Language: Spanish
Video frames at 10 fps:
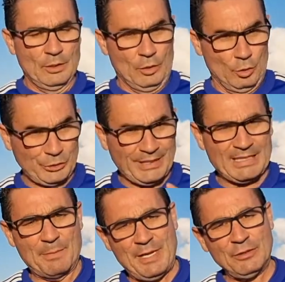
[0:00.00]
Los
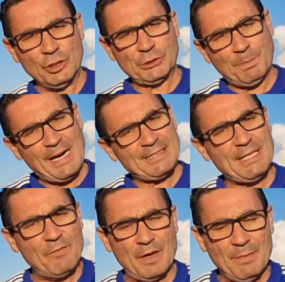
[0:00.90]
tratamientos para
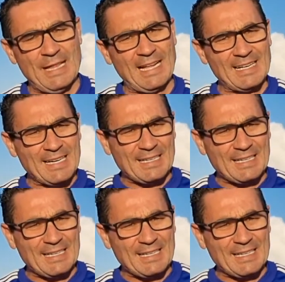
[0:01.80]
esta enfermedad